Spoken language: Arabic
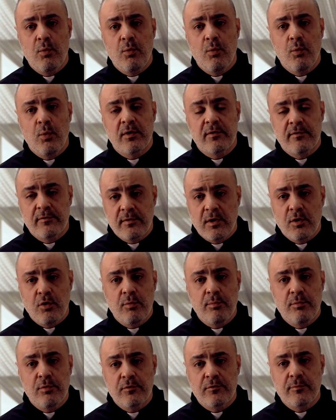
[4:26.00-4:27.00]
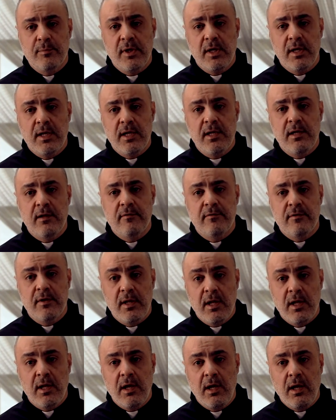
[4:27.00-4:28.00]
والصوم يصبح لإلي
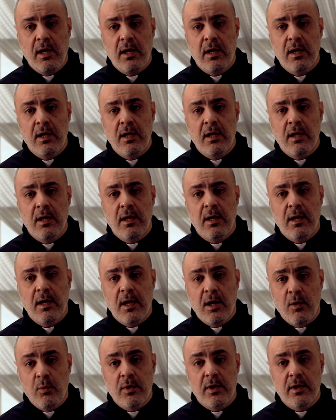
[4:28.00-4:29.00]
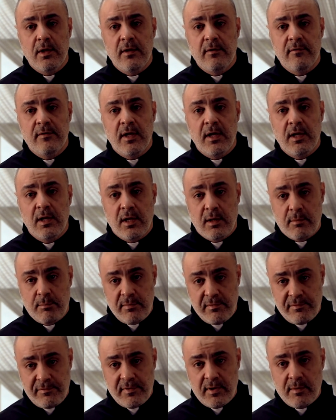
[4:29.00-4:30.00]
سلاح قوي إذا أنا
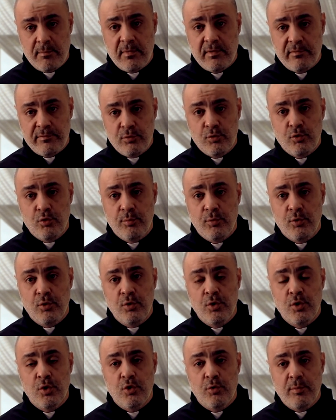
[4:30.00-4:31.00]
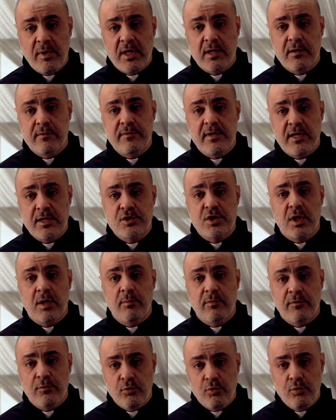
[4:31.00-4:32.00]
بفهم مفهومه وبعرف ليش عم
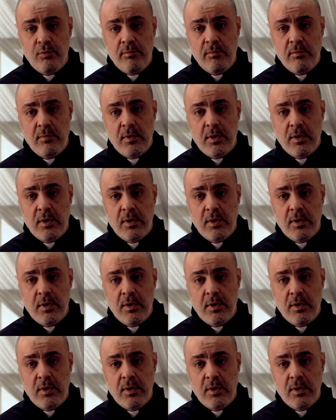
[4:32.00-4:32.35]
صوم